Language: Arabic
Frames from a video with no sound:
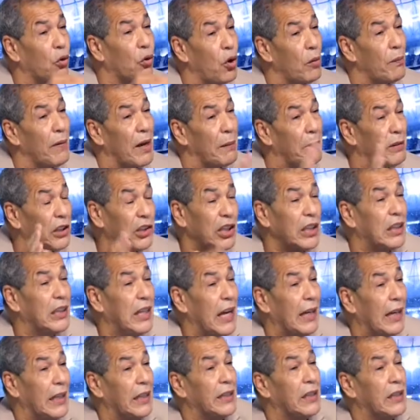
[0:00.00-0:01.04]
كوما ماشي
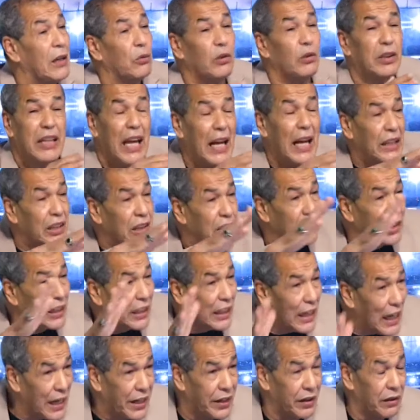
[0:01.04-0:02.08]
تاعي انا تاع
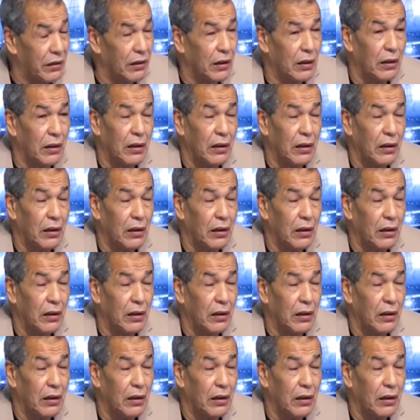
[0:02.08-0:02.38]
الجيران